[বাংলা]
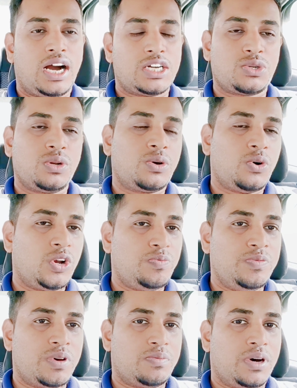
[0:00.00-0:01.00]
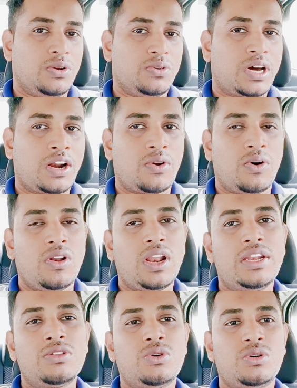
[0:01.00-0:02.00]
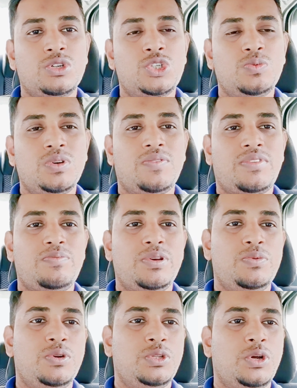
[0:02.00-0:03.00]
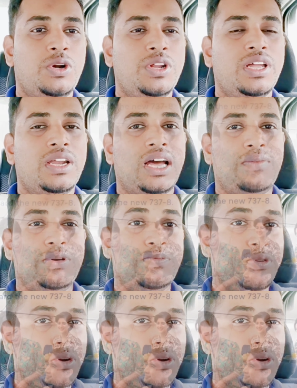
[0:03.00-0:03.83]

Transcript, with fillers: আসলে কোন বিমান ভালো কারণ অনলাইনে তো অনেক সময় আমরা বিভিন্ন ধরনের বিভিন্ন